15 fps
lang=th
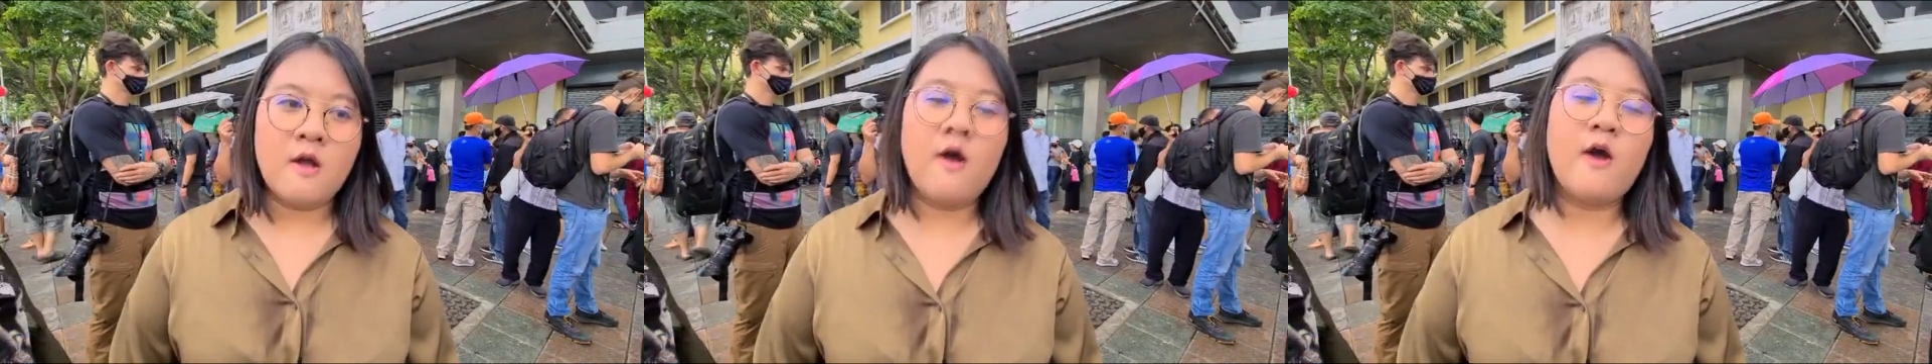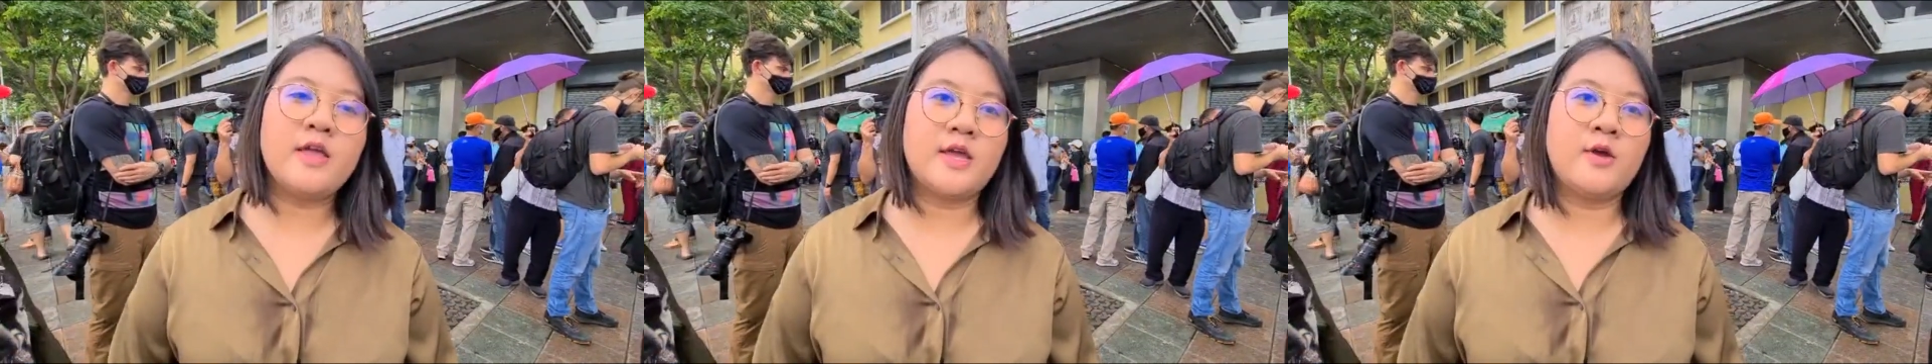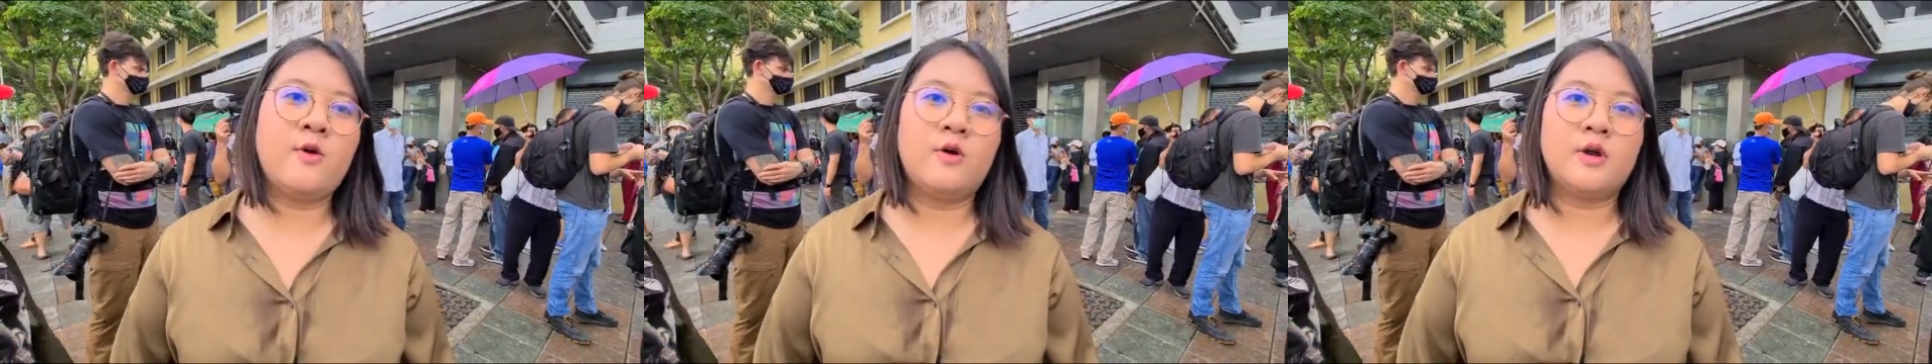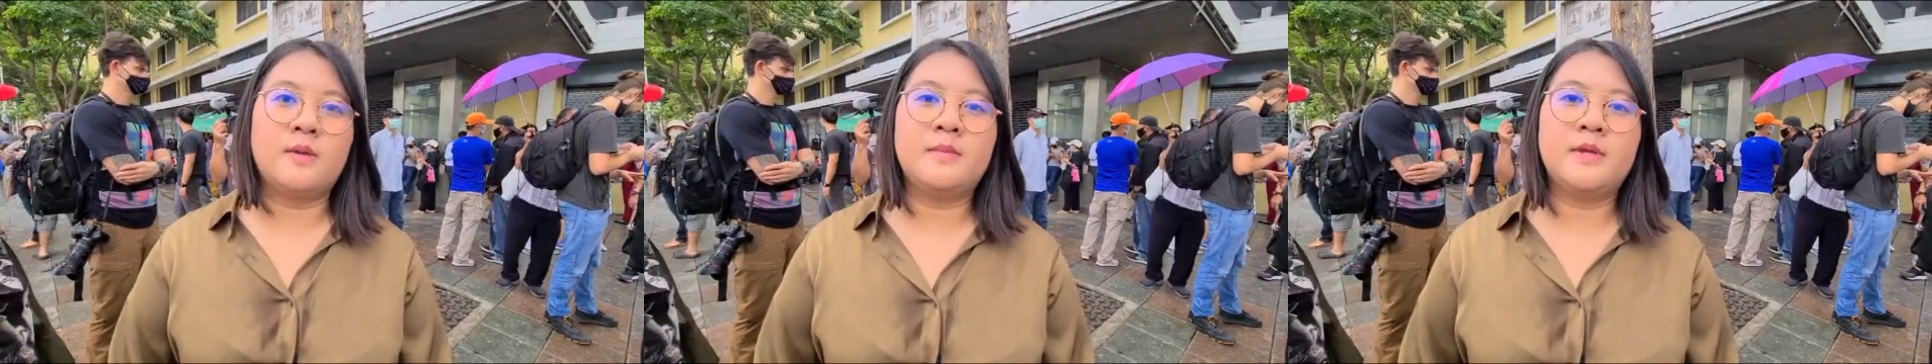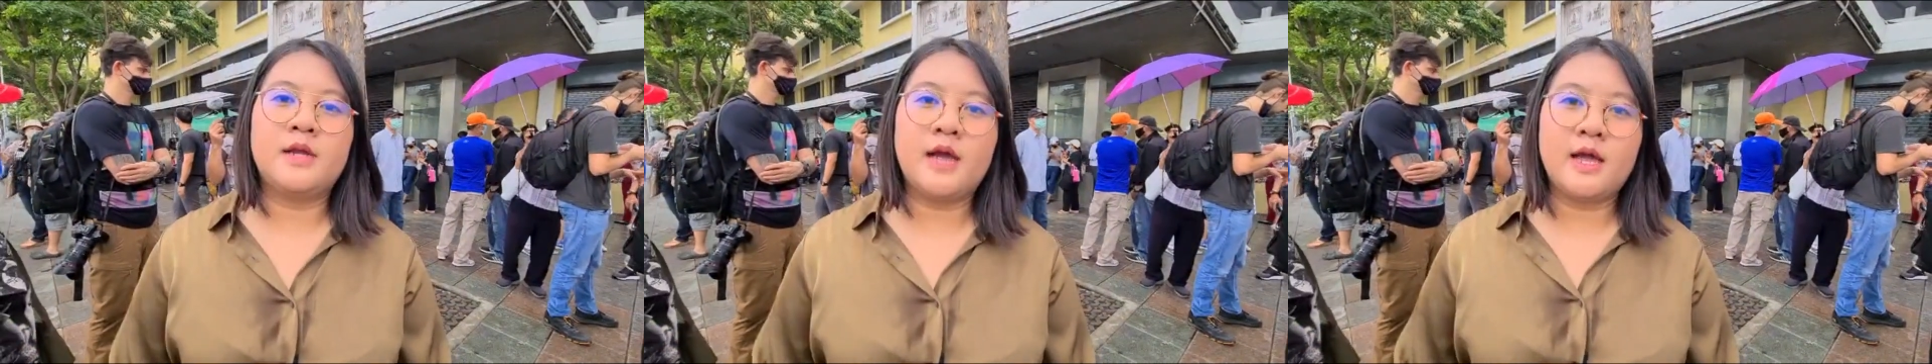ก็ยังคง
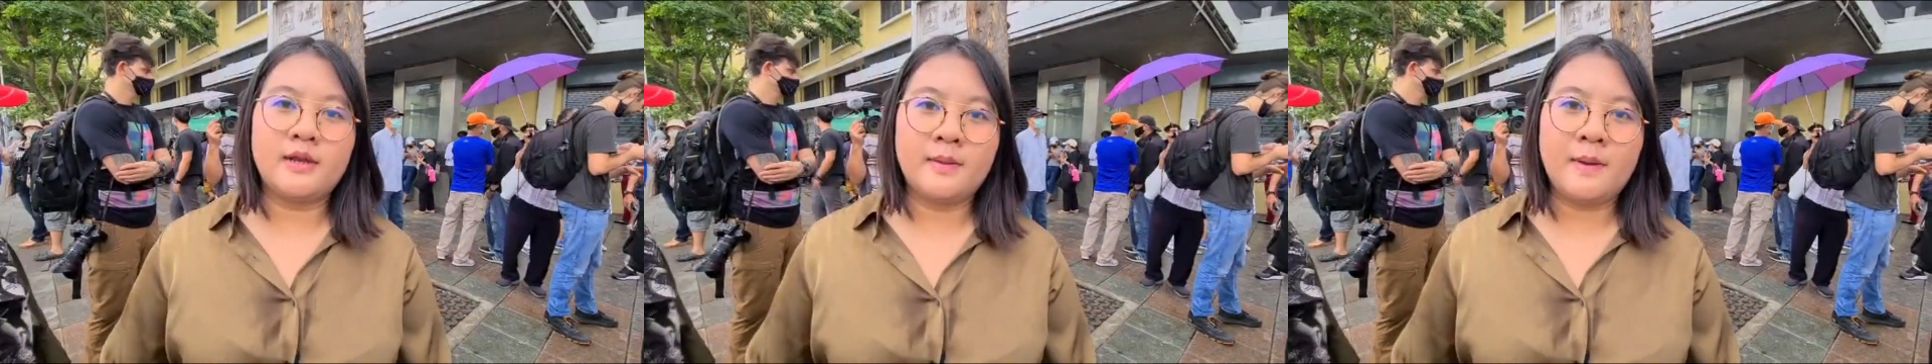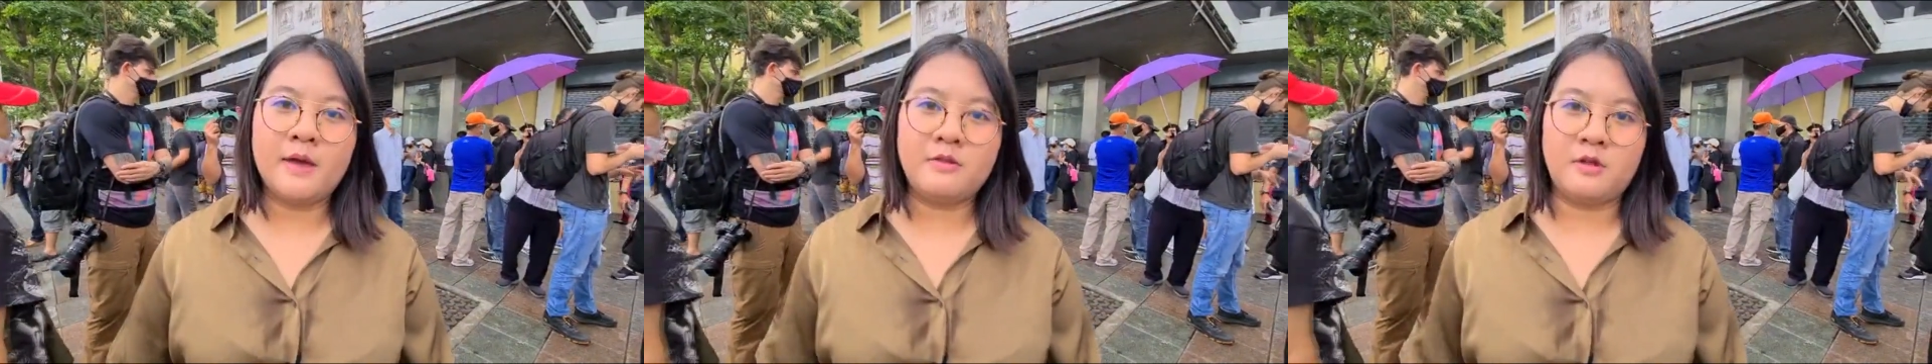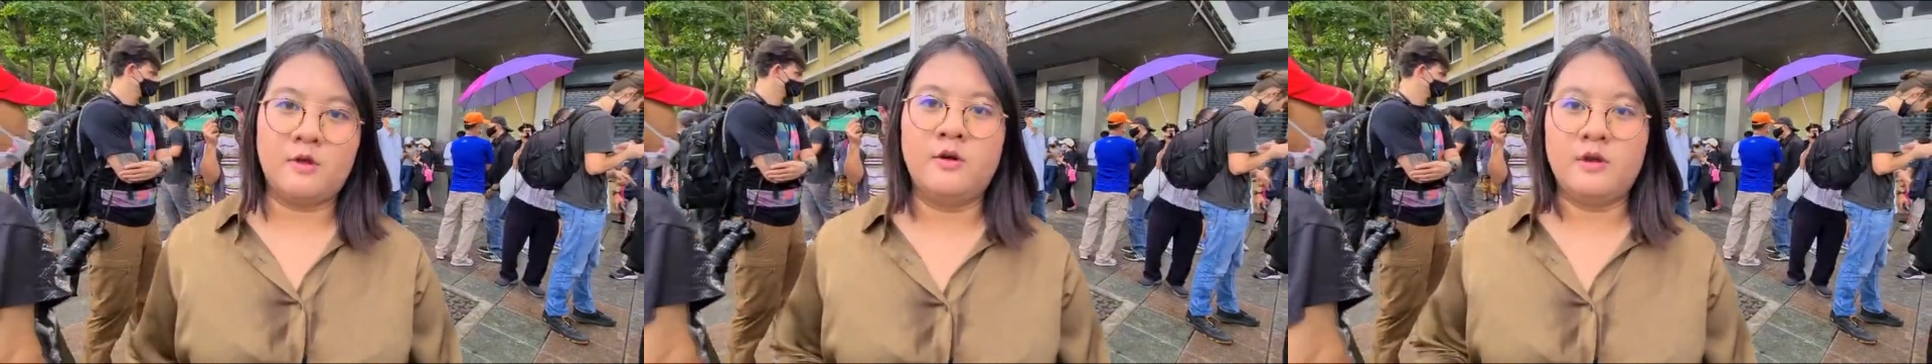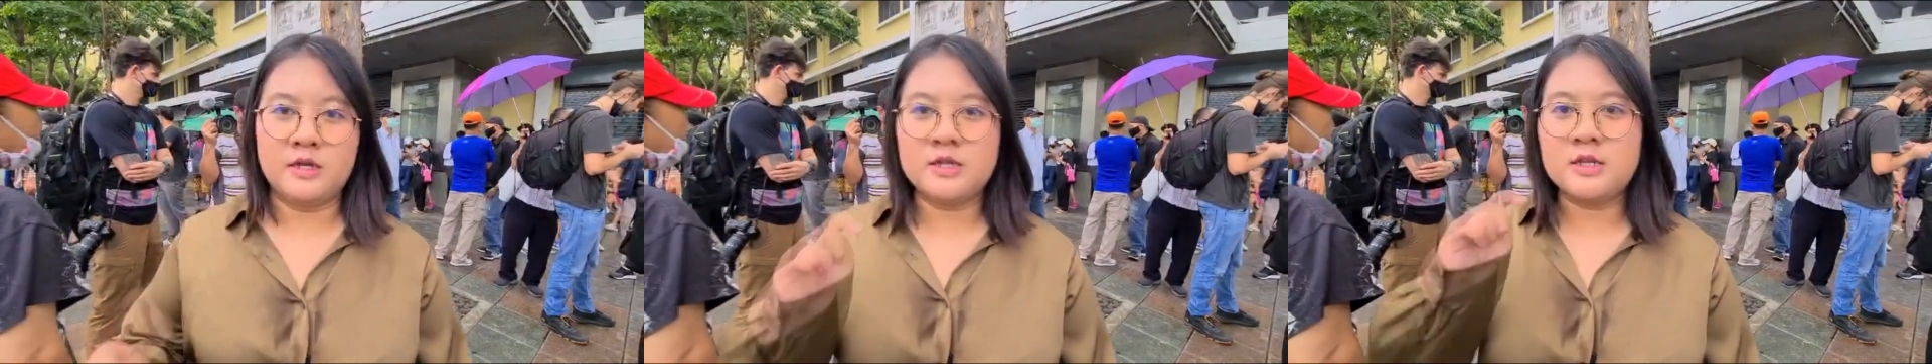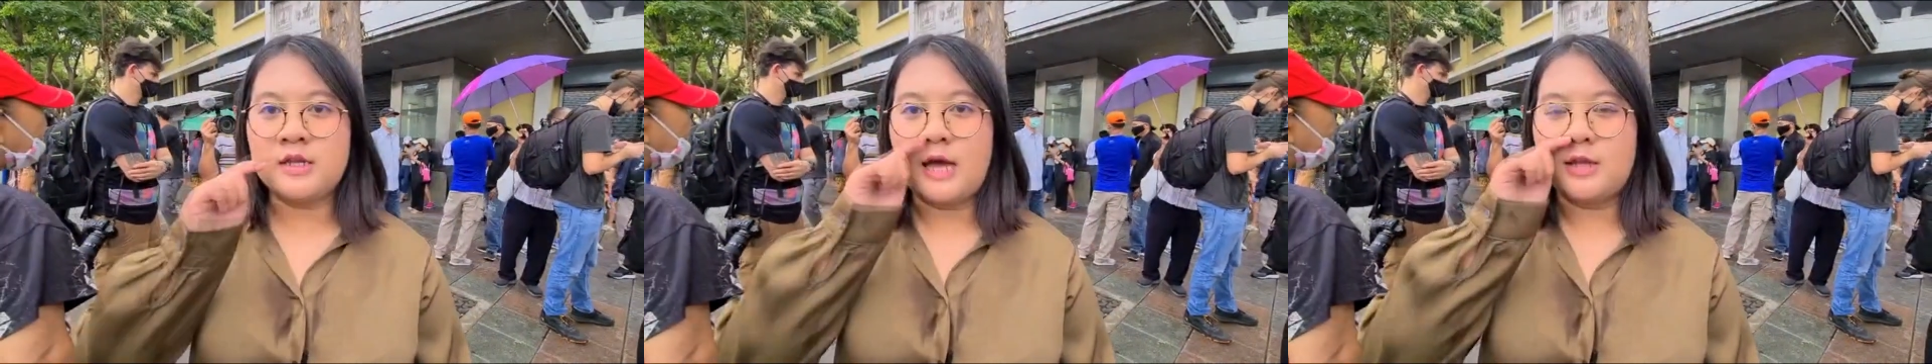ดำเนินงานในภาคส่วนของ
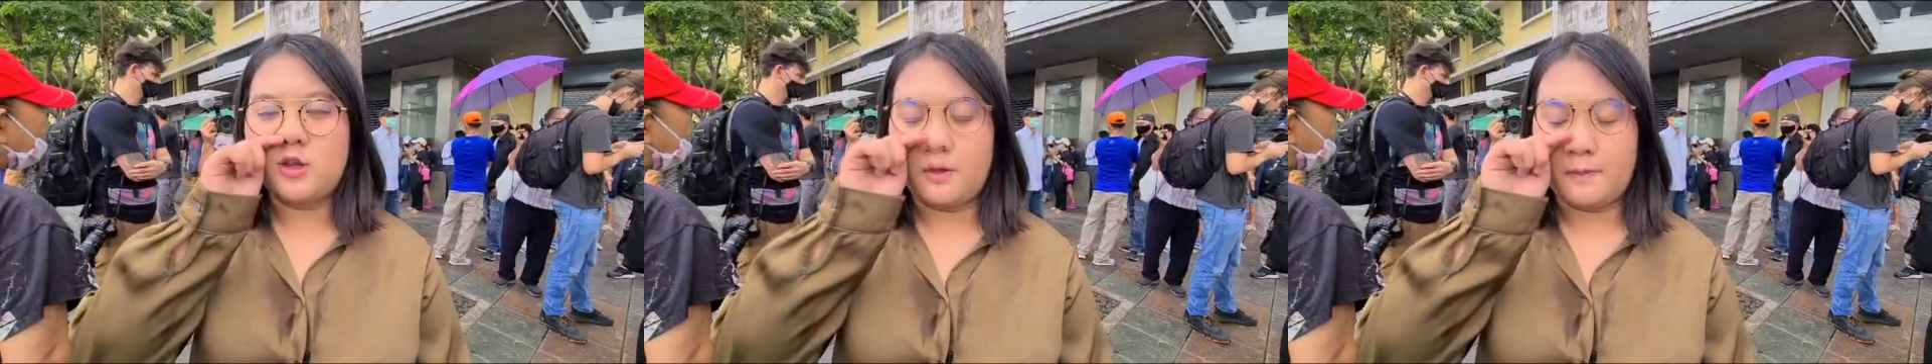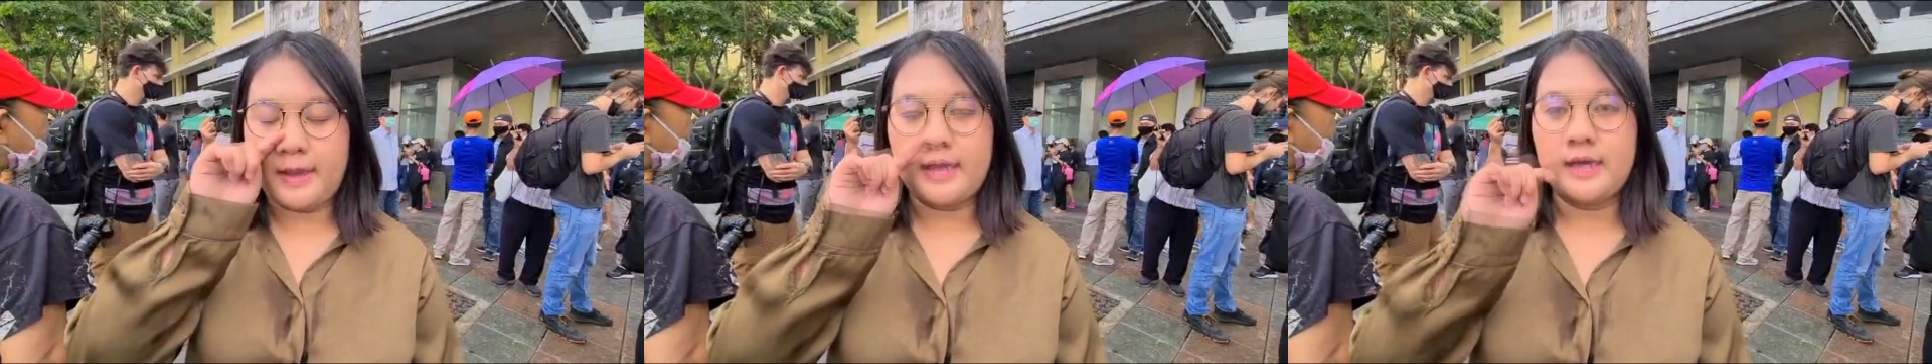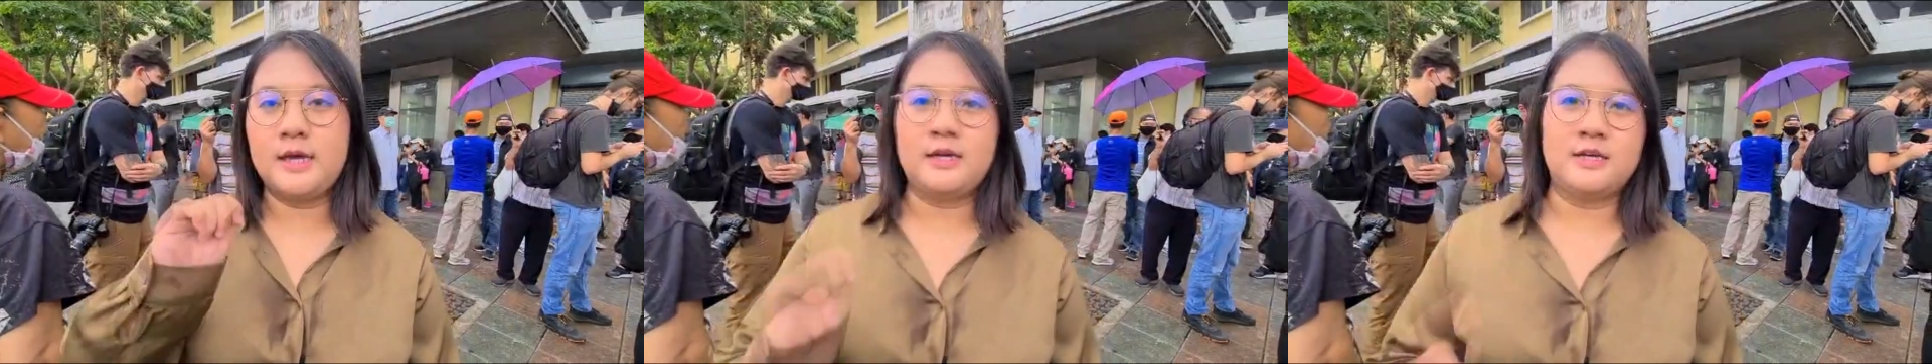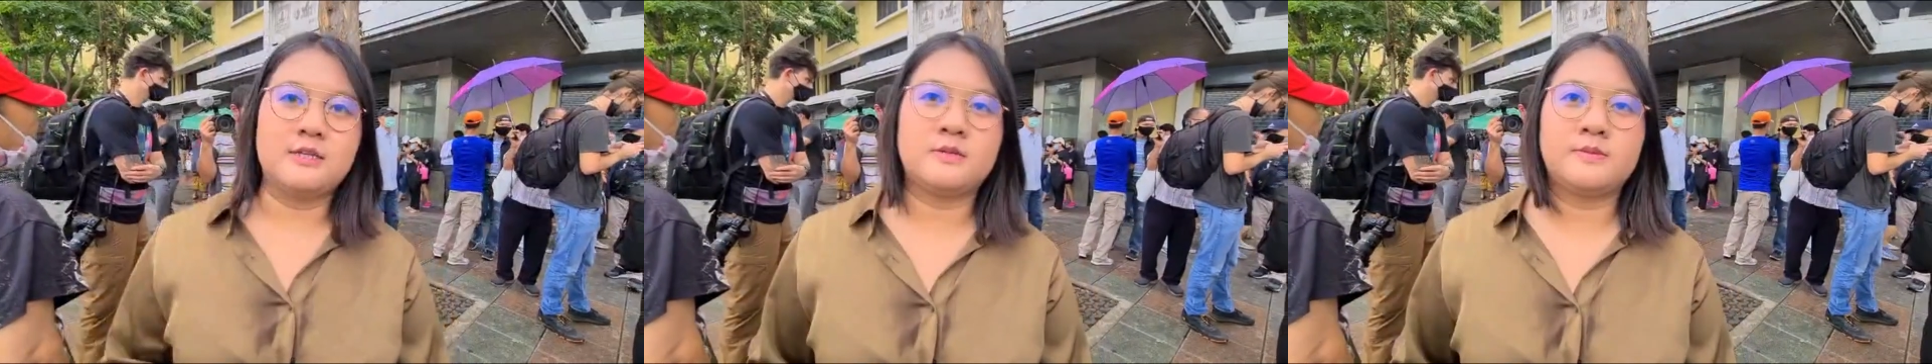นักศึกษาต่อไปค่ะ